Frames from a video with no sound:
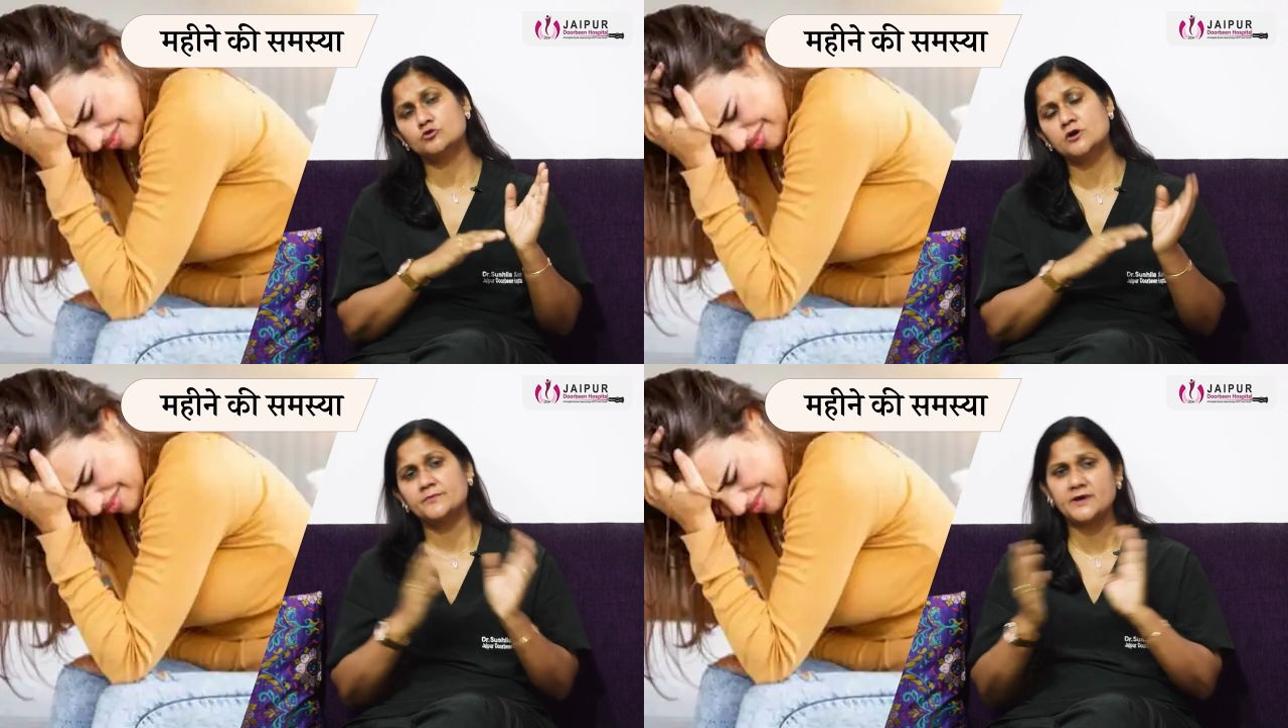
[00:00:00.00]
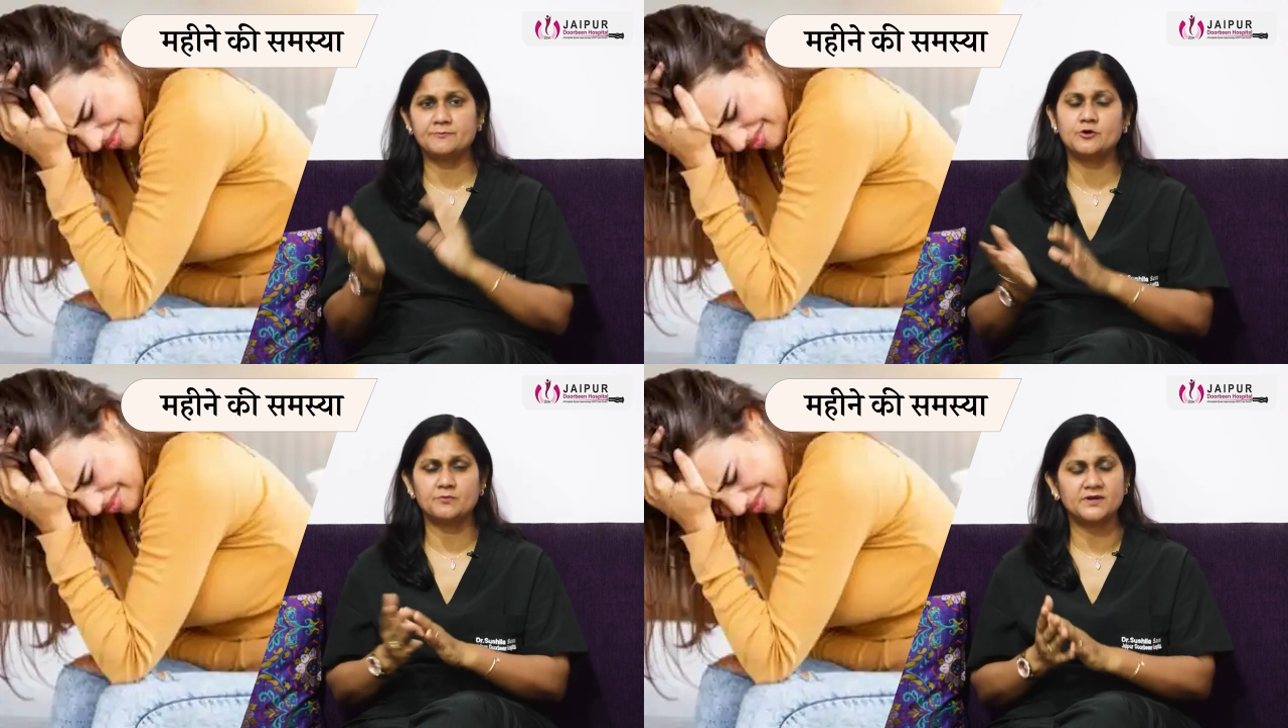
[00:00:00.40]
तो हम
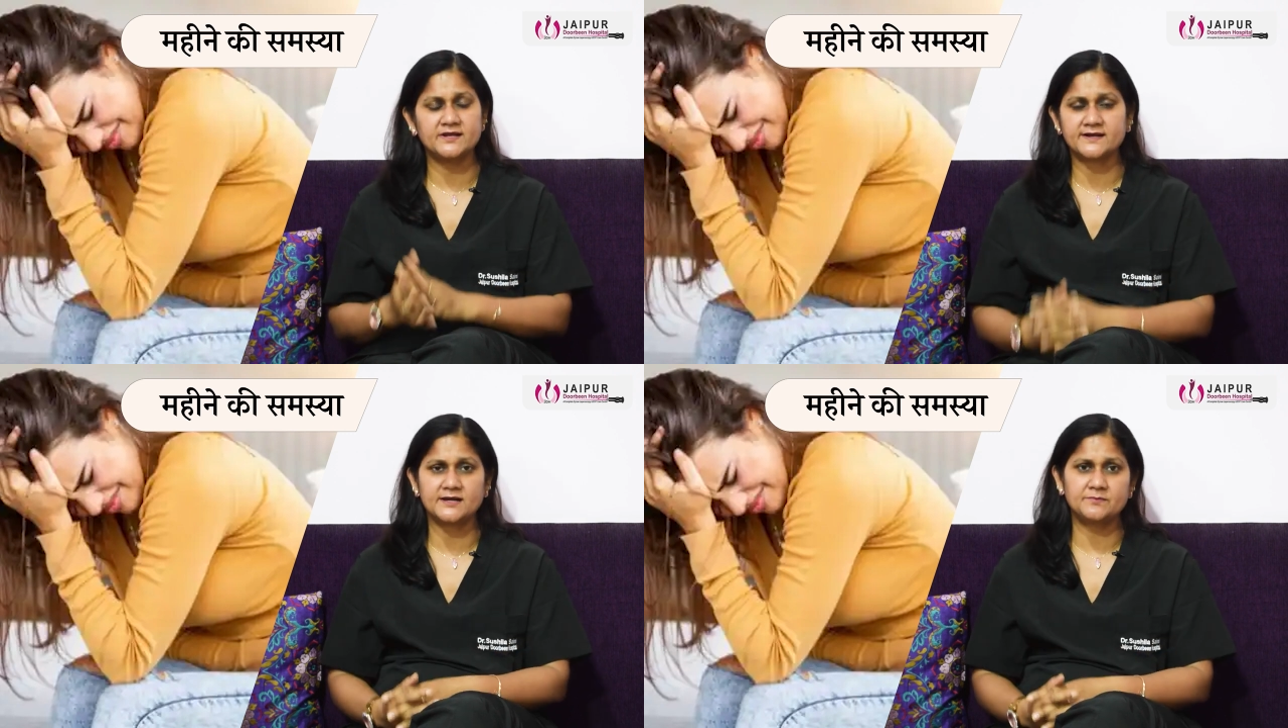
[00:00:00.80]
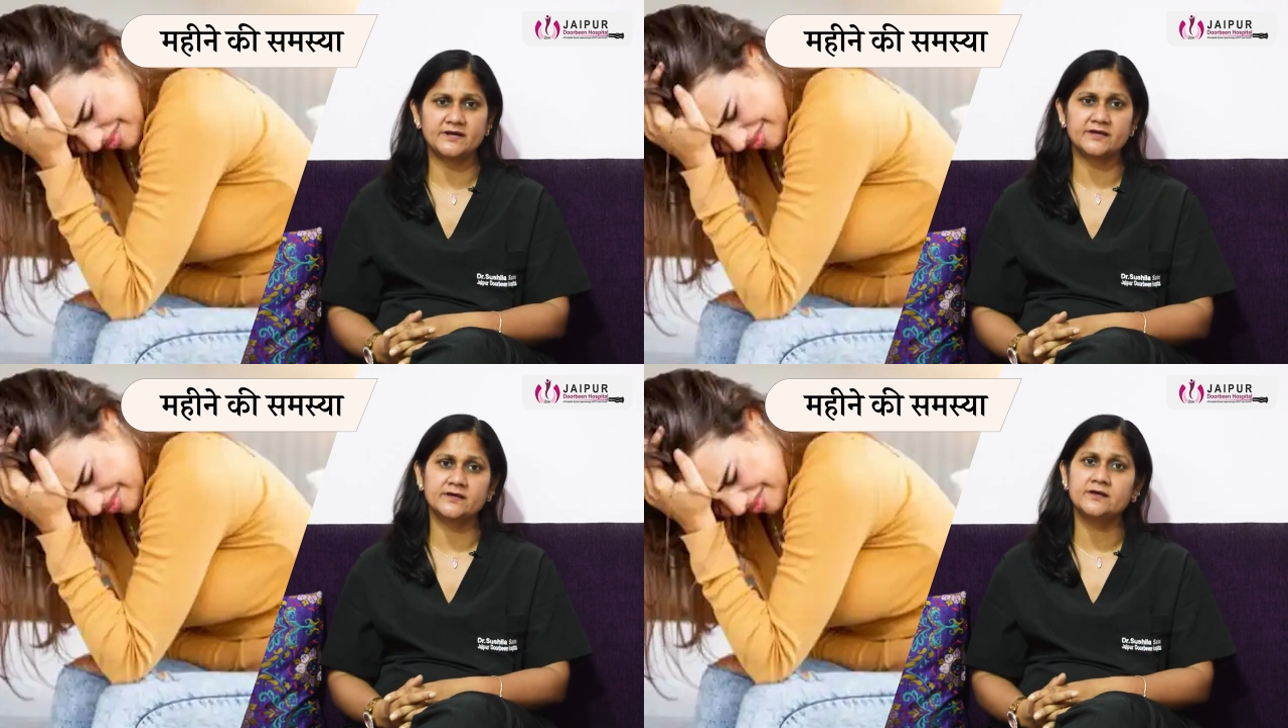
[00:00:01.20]
एबनॉर्मल निकाल
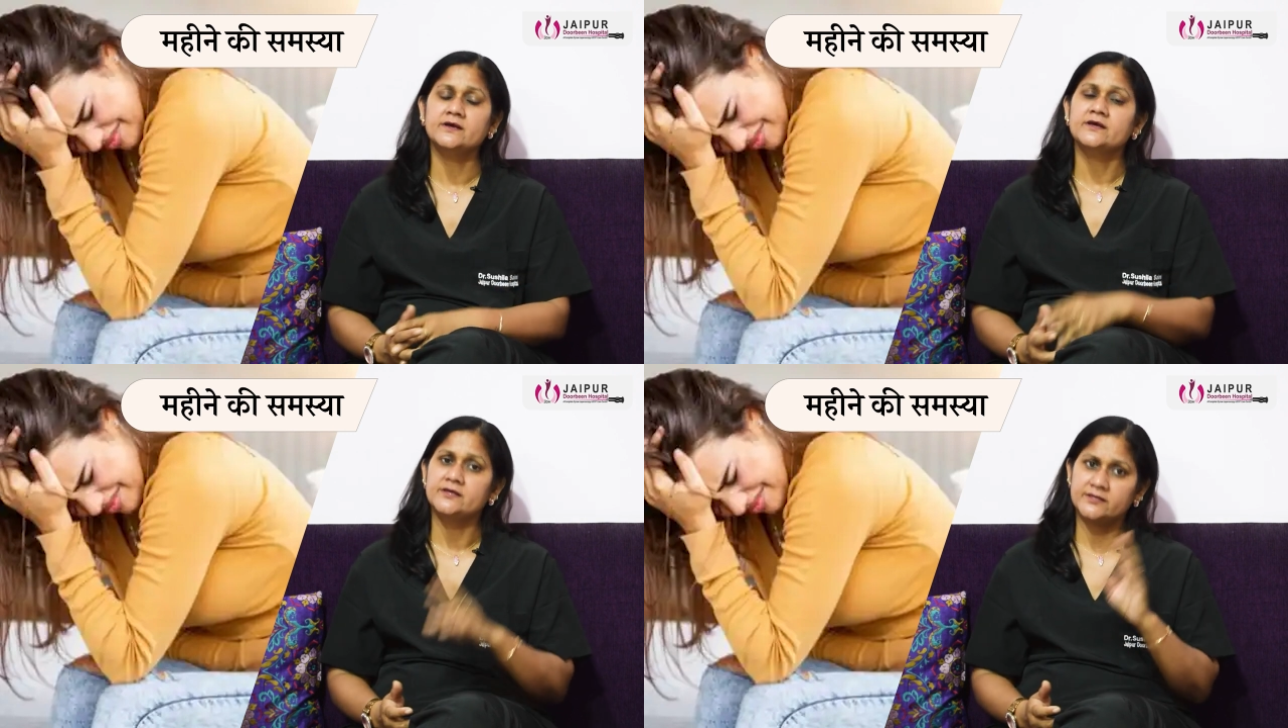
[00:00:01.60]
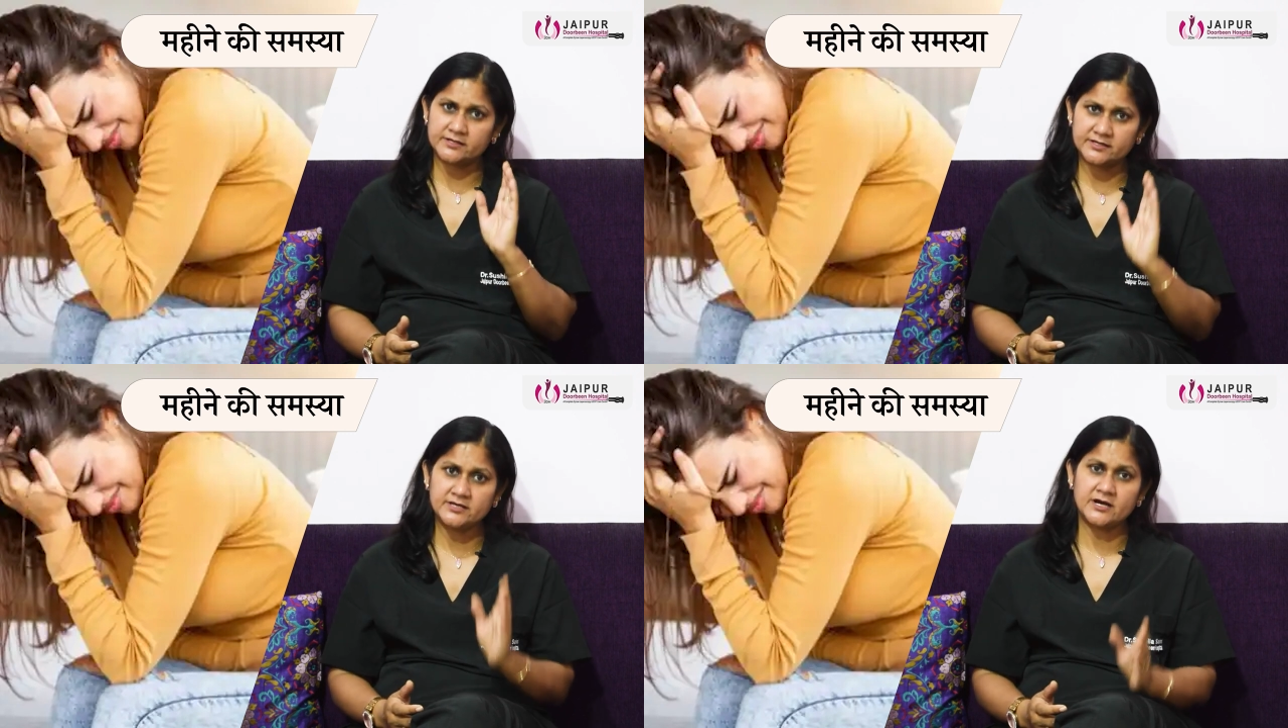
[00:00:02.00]
पाएंगे
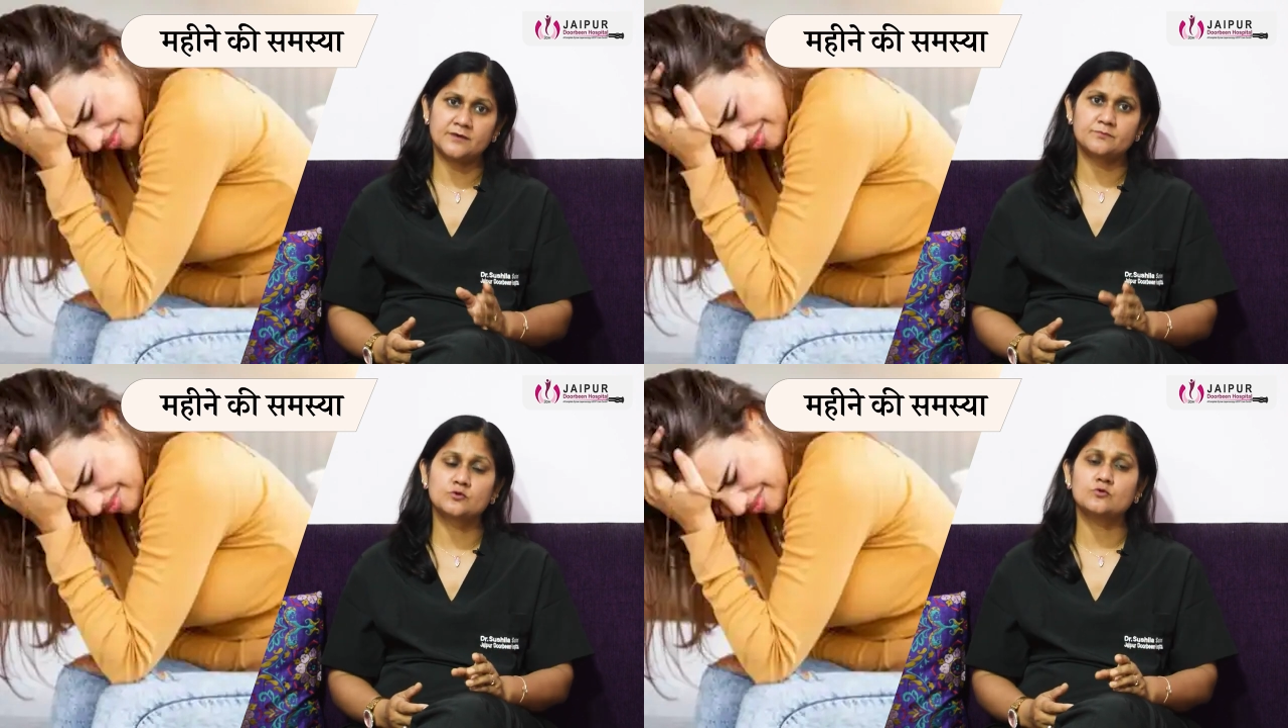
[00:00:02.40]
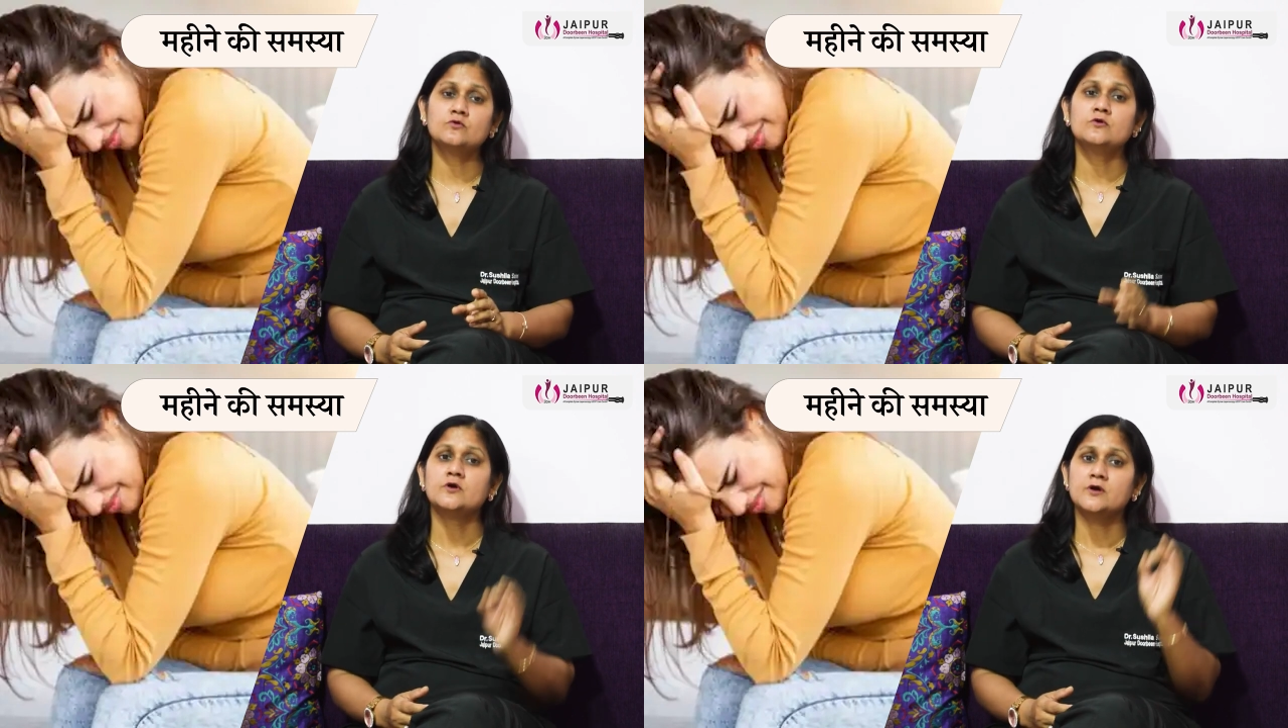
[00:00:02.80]
यदि आपको